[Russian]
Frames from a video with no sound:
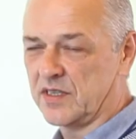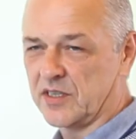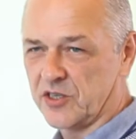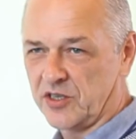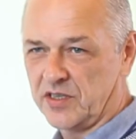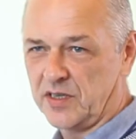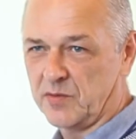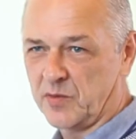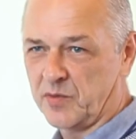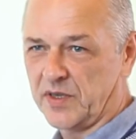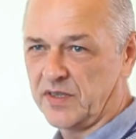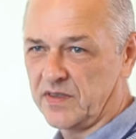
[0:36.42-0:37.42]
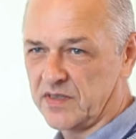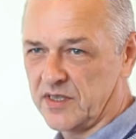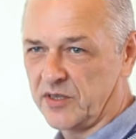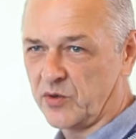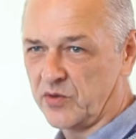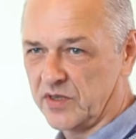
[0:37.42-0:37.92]
наша тема, половина
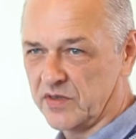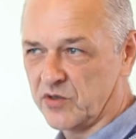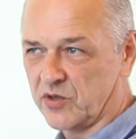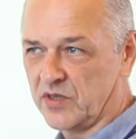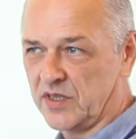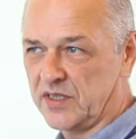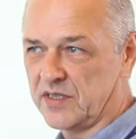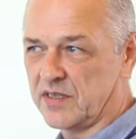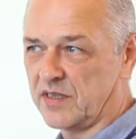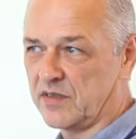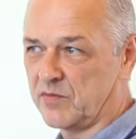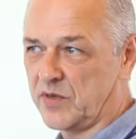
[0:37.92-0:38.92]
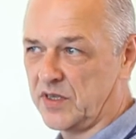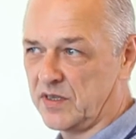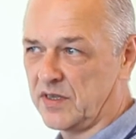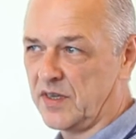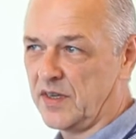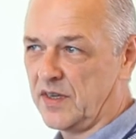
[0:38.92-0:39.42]
сотрудников журналисты, и мы
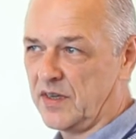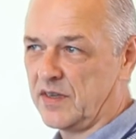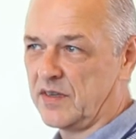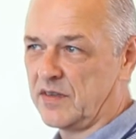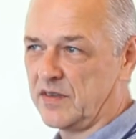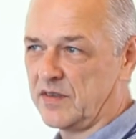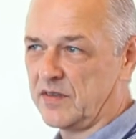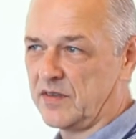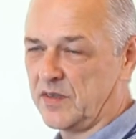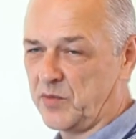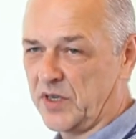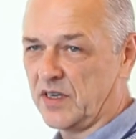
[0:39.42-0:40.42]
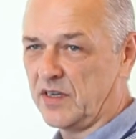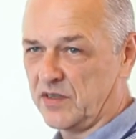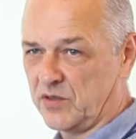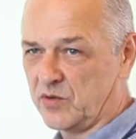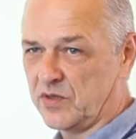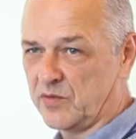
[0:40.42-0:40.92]
э, набирали
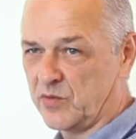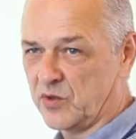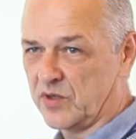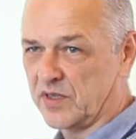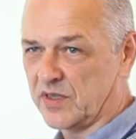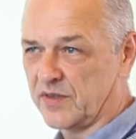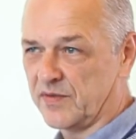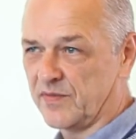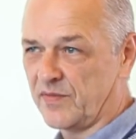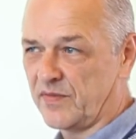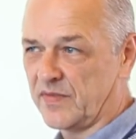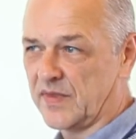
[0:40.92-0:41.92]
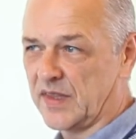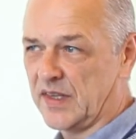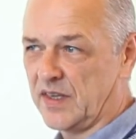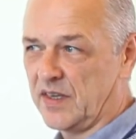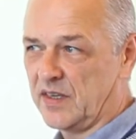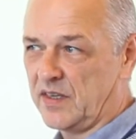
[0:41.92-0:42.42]
оттуда многих.
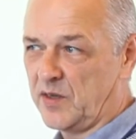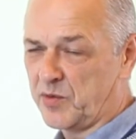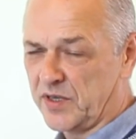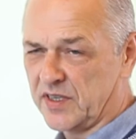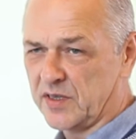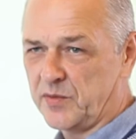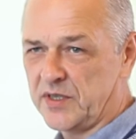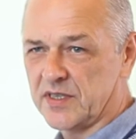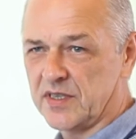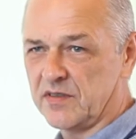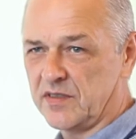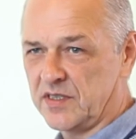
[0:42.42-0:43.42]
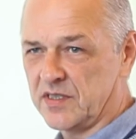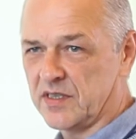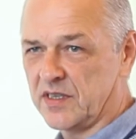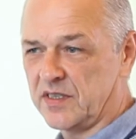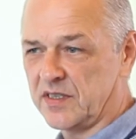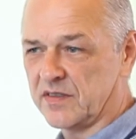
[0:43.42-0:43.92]
И программистов, а и
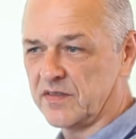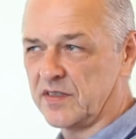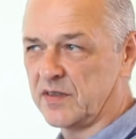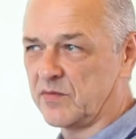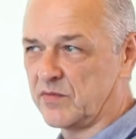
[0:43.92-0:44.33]
дизайнеров там.